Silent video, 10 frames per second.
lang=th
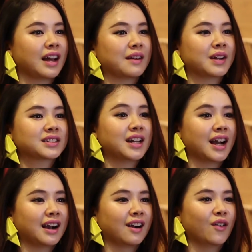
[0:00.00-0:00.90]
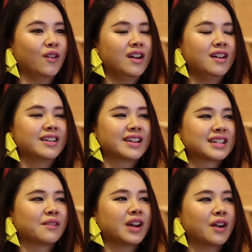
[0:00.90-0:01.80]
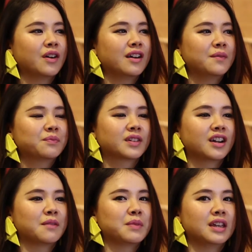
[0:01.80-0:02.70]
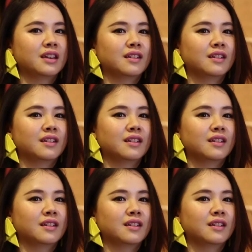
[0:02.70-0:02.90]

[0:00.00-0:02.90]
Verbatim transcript: ตามลักษณะเขายังจำได้ว่าเคยมี